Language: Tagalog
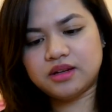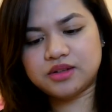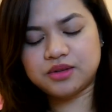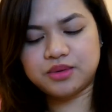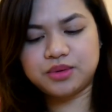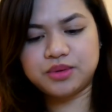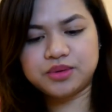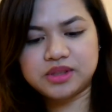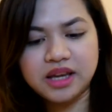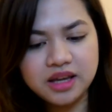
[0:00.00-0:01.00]
So,
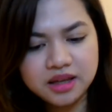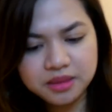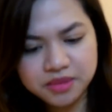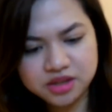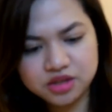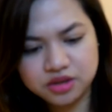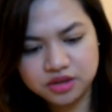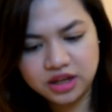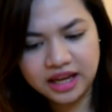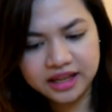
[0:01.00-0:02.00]
same.
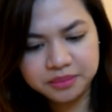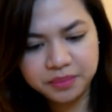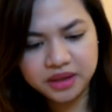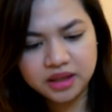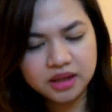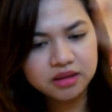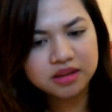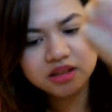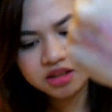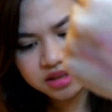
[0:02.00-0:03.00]
Medyo light pink
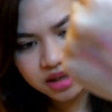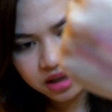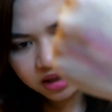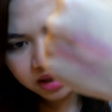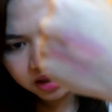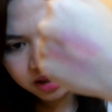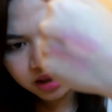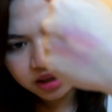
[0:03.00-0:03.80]
din siya.